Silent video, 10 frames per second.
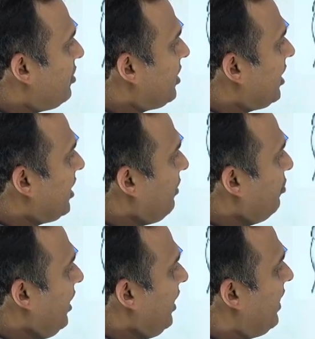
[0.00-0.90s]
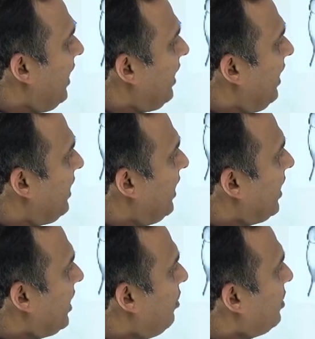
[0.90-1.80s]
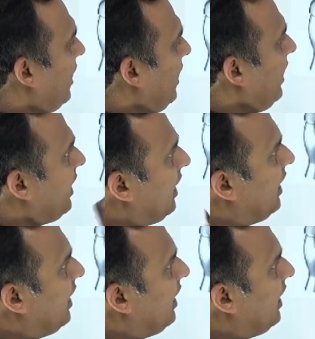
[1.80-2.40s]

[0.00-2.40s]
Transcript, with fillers: करता है वो ये डायरेक्टली कनेक्टेड होता है डेटा लाइन